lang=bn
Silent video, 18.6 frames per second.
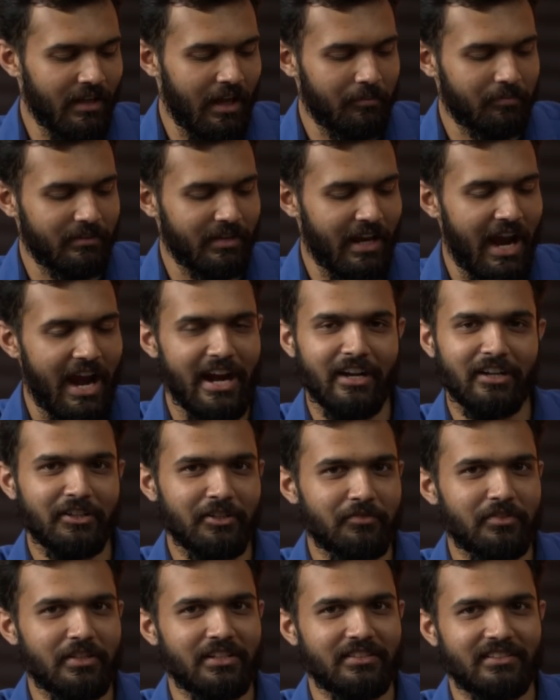আপনি হায়ার
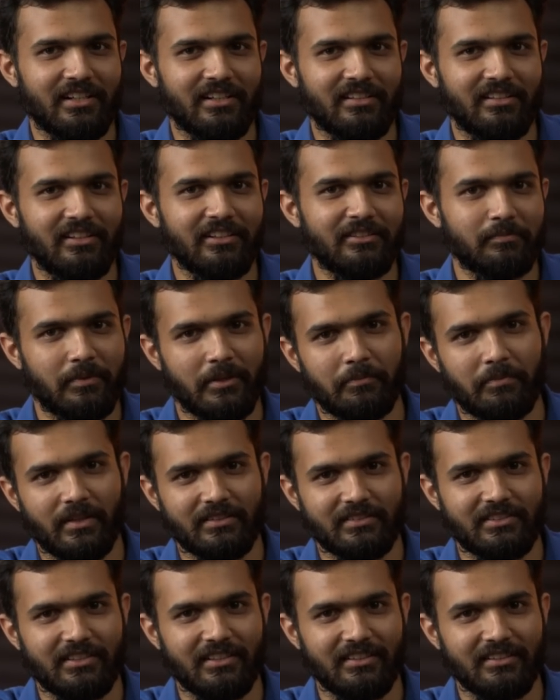রিফ্রেশ রেট ডিসপ্লে পাচ্ছেন